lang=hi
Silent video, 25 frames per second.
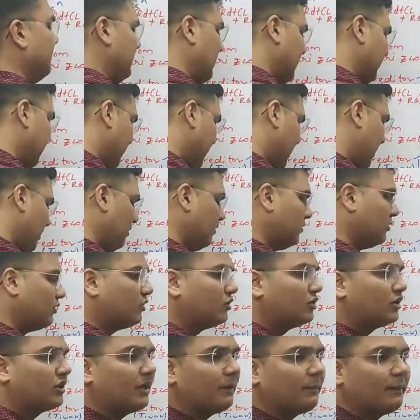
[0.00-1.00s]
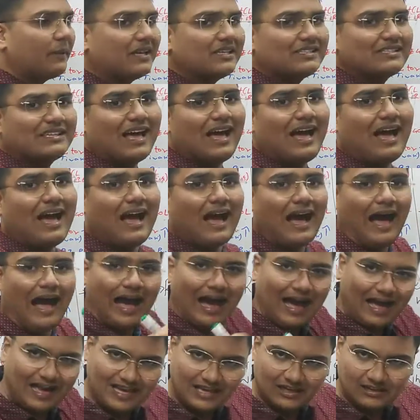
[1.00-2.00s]
मतलब क्या कि पैसा
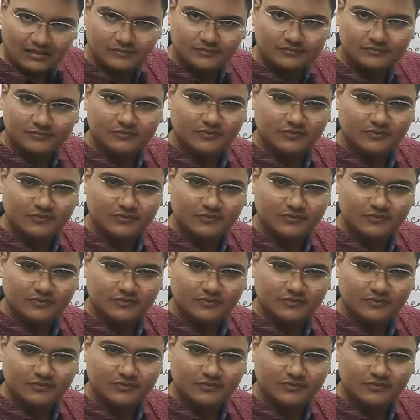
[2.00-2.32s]
आया